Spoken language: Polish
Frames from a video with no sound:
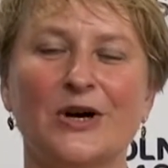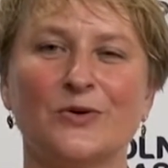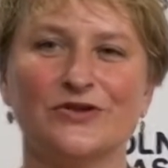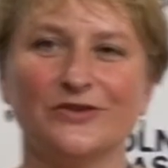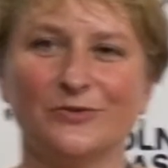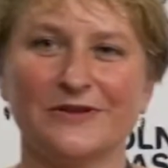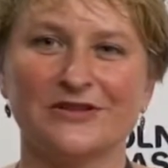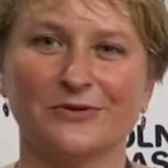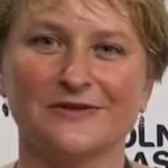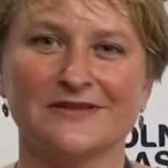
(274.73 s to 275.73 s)
Urzędu
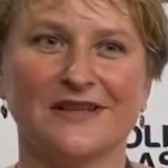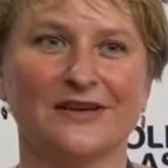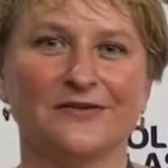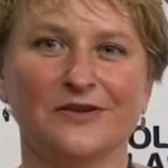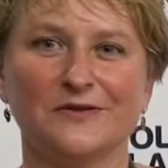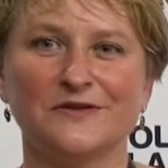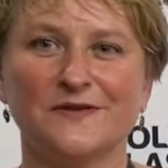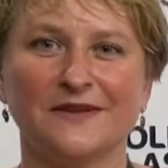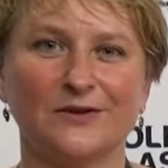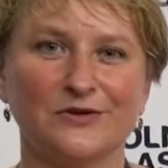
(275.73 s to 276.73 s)
Marszałkowskiego
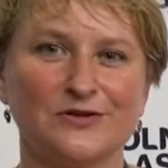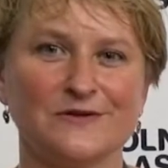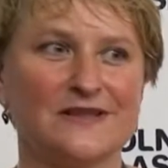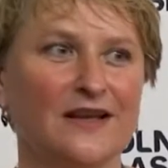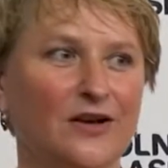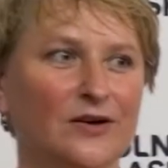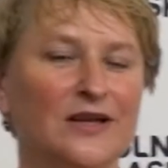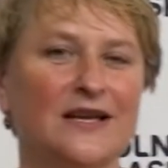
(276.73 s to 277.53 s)
Województwa Dolnośląskiego.